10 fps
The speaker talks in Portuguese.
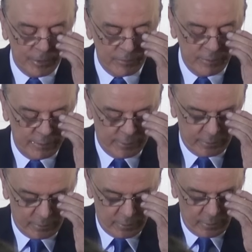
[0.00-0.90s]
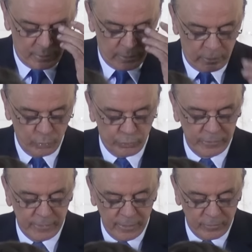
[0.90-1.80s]
brasileira e os
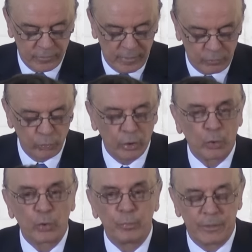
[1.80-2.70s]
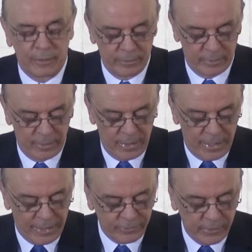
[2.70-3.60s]
interesses da sua economia
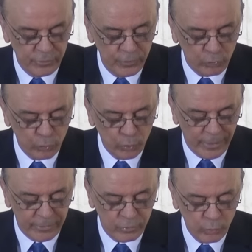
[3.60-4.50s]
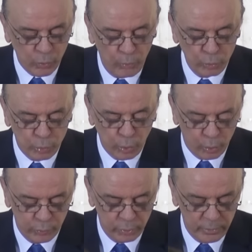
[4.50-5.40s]
a serviço do Brasil como um
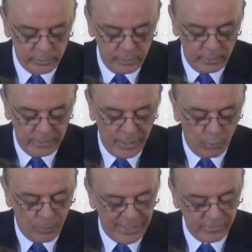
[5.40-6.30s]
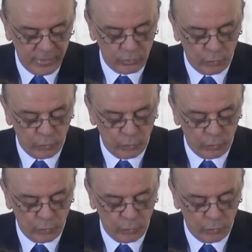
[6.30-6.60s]
todo, e não mais das